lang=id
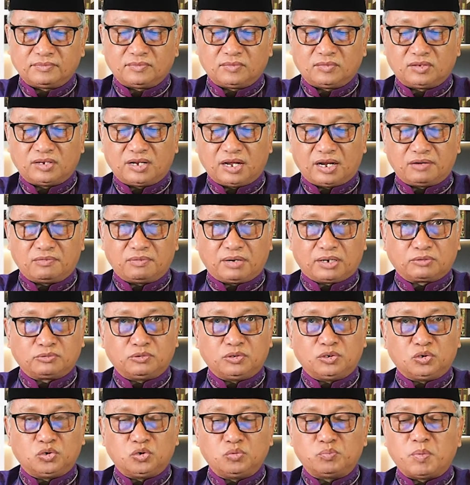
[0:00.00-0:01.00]
Dan waktu
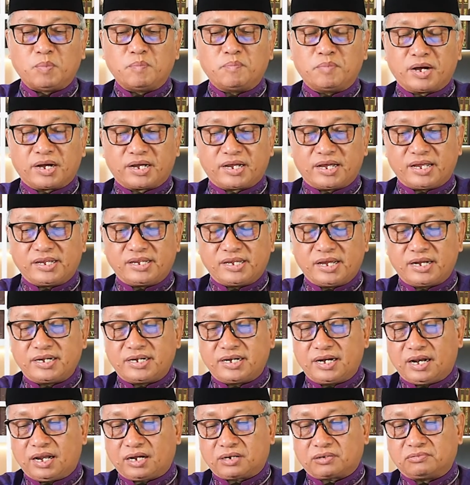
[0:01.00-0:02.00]
itu pembagiannya
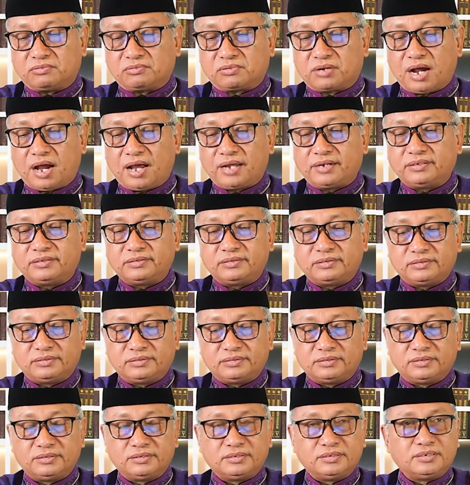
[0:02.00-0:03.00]
dilakukan
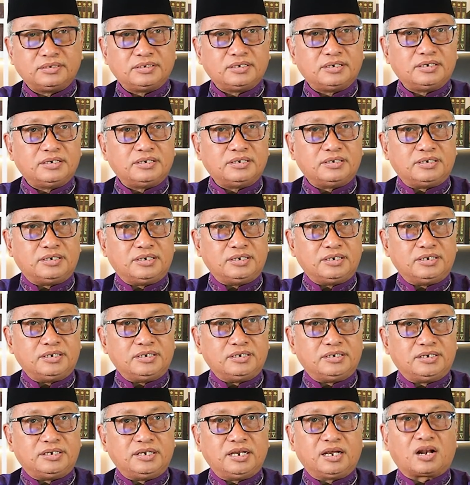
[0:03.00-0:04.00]
di
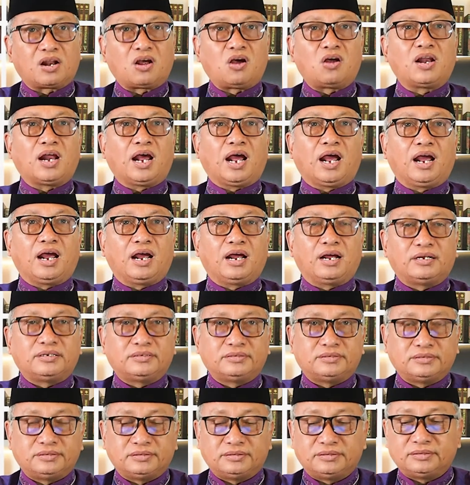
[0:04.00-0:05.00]
Tirona,
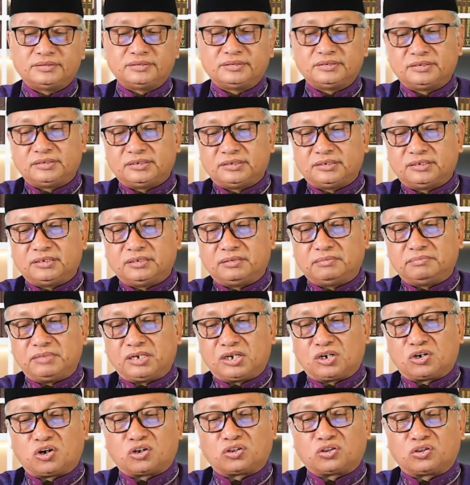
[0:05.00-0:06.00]

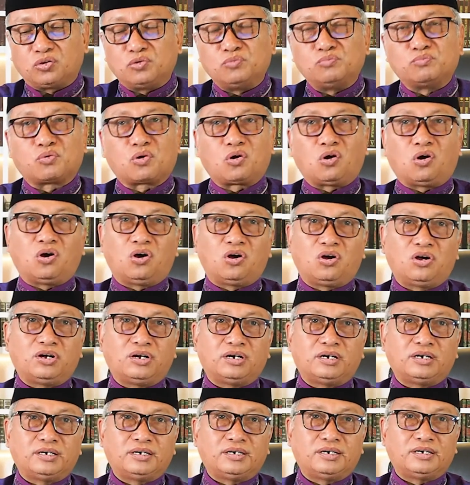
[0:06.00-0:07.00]
Mikot Umroh,
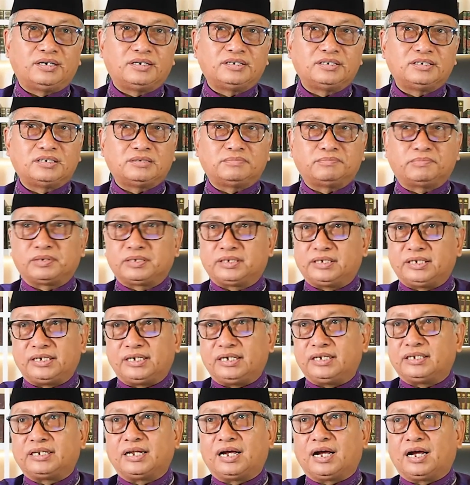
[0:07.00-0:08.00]
seperti
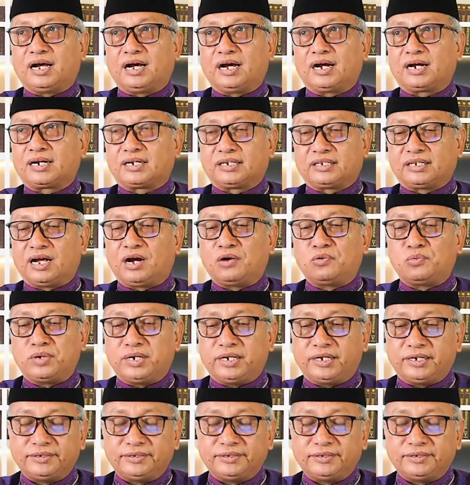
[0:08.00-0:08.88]
kita ketahui.